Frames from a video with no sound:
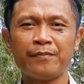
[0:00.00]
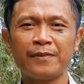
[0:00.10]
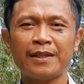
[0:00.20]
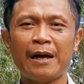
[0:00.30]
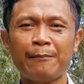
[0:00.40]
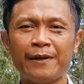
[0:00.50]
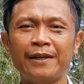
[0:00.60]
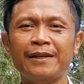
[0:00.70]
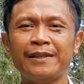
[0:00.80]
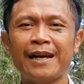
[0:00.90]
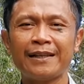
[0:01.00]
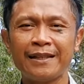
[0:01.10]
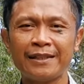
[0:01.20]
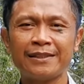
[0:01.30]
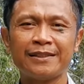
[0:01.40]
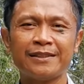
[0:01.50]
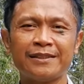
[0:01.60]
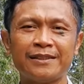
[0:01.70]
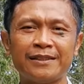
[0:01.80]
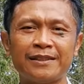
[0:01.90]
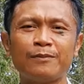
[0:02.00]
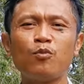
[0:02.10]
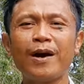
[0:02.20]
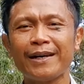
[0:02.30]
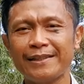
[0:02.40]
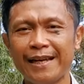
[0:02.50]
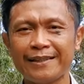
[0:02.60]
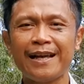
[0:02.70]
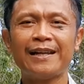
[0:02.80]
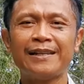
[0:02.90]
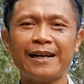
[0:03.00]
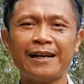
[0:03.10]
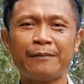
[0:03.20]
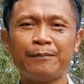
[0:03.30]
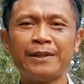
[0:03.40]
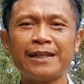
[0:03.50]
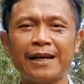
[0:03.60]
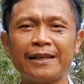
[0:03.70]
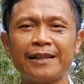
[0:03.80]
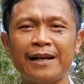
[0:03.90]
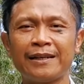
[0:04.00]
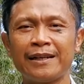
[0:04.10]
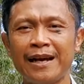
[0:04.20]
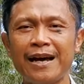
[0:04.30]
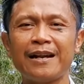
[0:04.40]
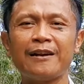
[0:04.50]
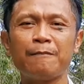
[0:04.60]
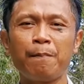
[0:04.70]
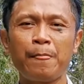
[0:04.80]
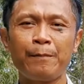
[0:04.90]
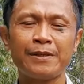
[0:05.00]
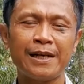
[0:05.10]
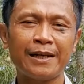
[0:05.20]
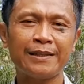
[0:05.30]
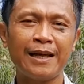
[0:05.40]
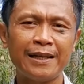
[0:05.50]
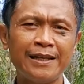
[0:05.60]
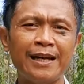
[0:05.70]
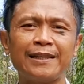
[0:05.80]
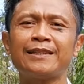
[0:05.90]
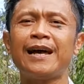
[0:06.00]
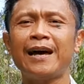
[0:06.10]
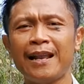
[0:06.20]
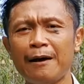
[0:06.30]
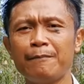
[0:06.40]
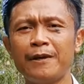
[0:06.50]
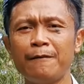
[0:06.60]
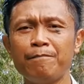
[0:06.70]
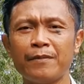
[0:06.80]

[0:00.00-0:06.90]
Tetapi di atas semua kenyataan yang bisa kita dengar, bisa kita lihat, kita alami,